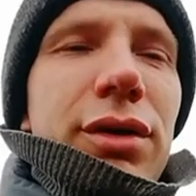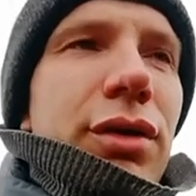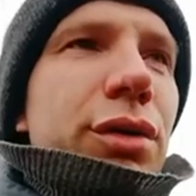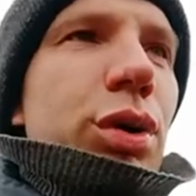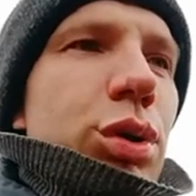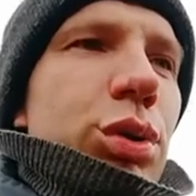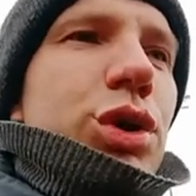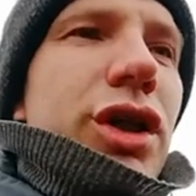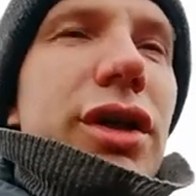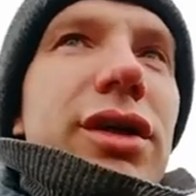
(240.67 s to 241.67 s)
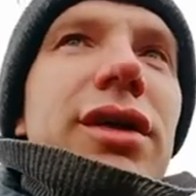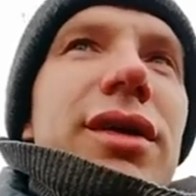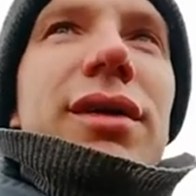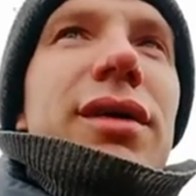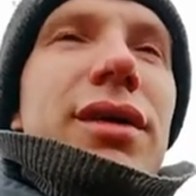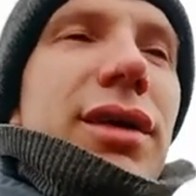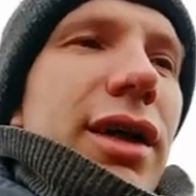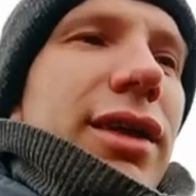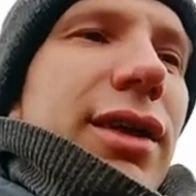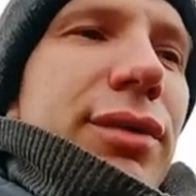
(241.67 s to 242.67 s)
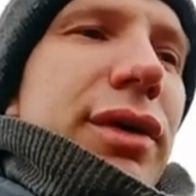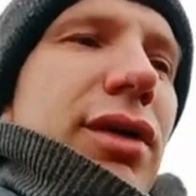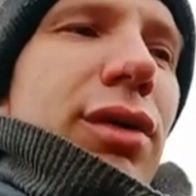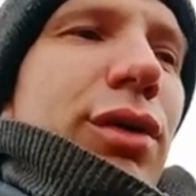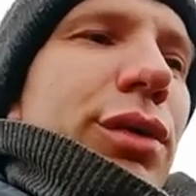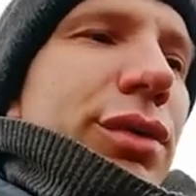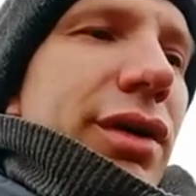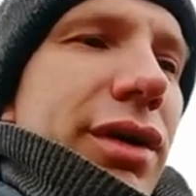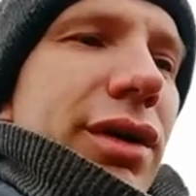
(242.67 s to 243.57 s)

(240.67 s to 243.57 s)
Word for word: он хуже этого клоуна.